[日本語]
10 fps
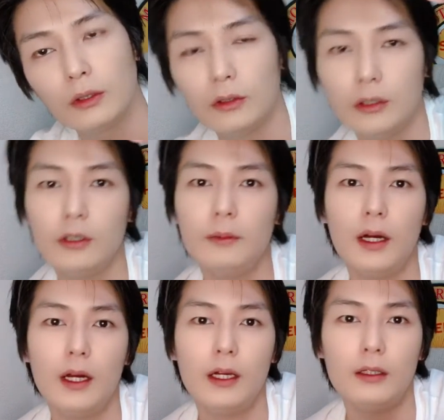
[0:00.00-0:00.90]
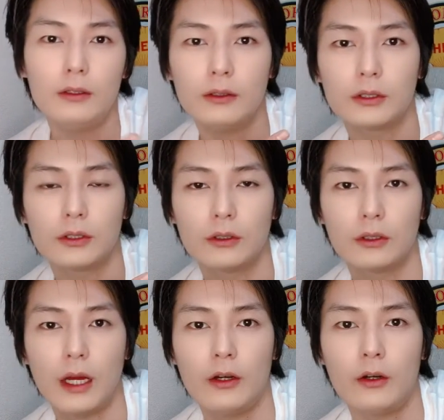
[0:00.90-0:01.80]
俺の場合のそ
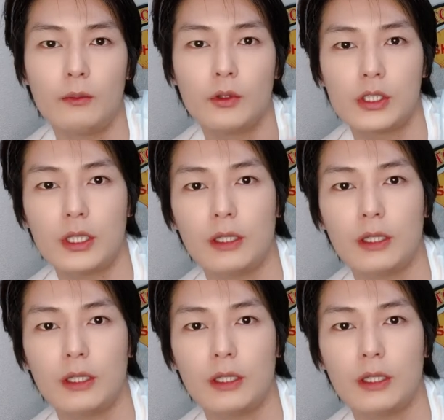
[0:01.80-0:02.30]
の台本持ち